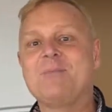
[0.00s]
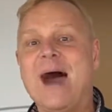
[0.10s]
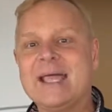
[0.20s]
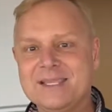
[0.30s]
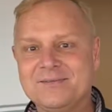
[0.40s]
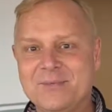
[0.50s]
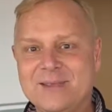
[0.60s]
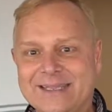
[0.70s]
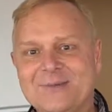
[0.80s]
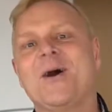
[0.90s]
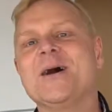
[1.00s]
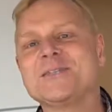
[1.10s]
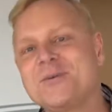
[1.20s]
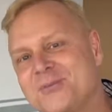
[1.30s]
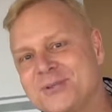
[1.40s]
Partnervermittlung
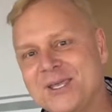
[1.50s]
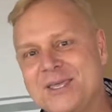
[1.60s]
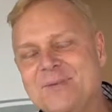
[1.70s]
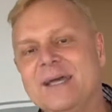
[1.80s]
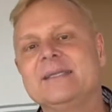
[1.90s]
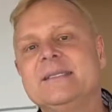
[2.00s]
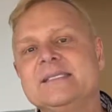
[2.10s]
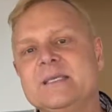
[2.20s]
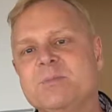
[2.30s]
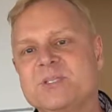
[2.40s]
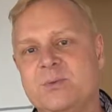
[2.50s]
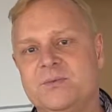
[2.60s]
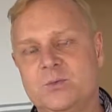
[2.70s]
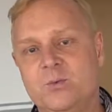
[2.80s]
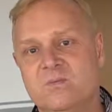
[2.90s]
als auch im Vertrieb die 7 bis
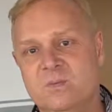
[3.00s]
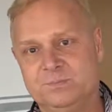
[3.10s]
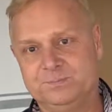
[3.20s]
12 Stufen.